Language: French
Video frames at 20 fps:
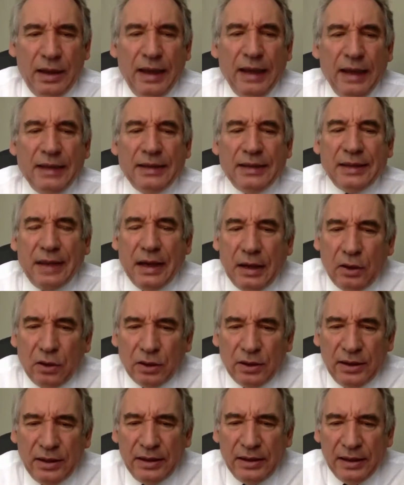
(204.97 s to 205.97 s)

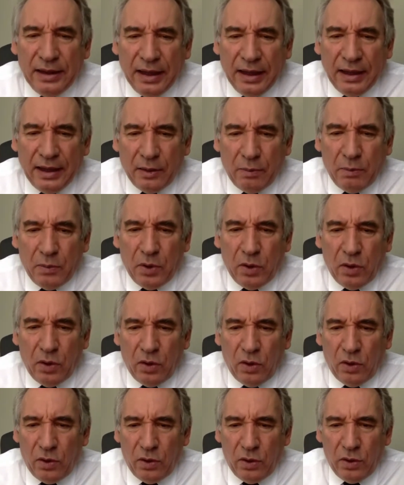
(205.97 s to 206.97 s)

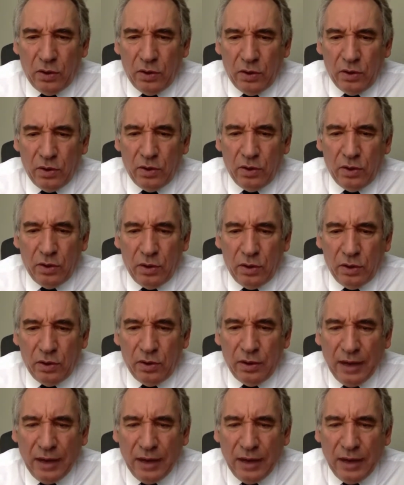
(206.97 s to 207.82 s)
extraordinairement euh,